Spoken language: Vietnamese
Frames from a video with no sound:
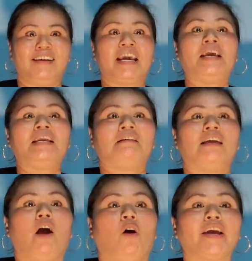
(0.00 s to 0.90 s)
Cái
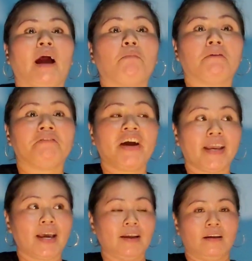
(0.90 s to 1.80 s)
chị hỏi cái ông cà
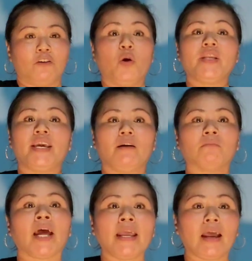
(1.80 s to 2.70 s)
phê á, đối diện
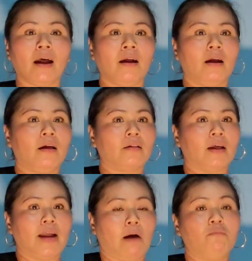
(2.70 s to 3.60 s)
công ty á,
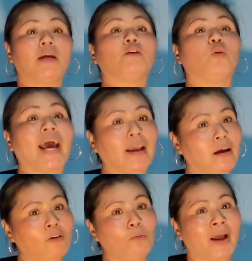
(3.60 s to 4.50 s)
tự ổng là chủ đất
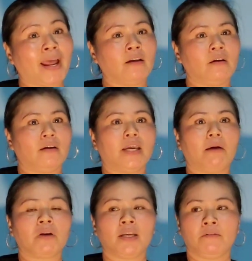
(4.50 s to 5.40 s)
ngay đó luôn mà.
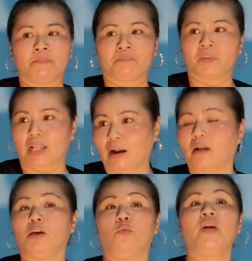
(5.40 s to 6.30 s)
Cái ông nói trời
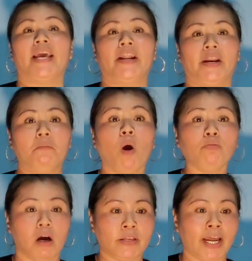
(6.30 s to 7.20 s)
ơi thì nguyên gia đình nó 4
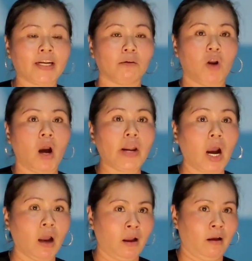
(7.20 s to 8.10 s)
người chết ở trong đó đó.